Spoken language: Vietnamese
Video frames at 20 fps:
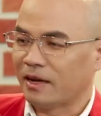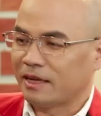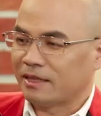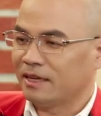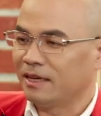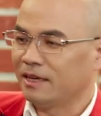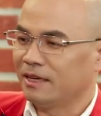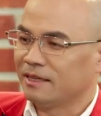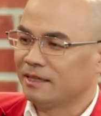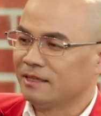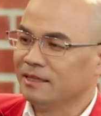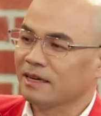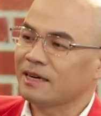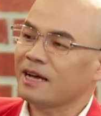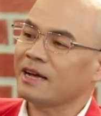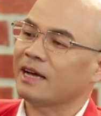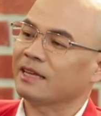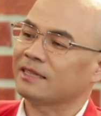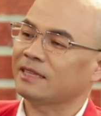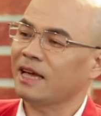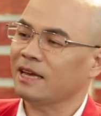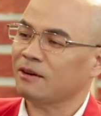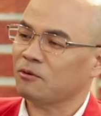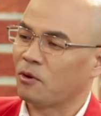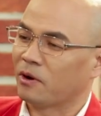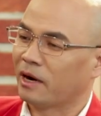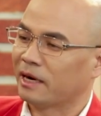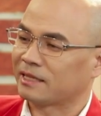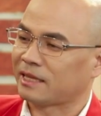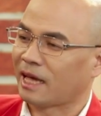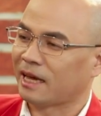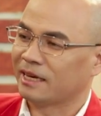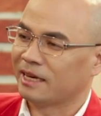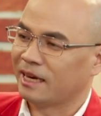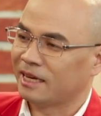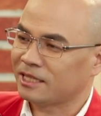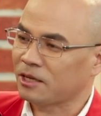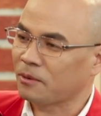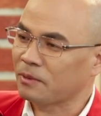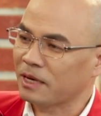Vậy thì những cái ngày Tết của người
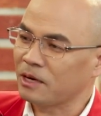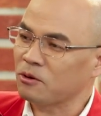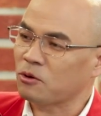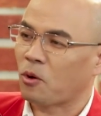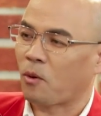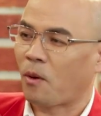Tây trong ký ức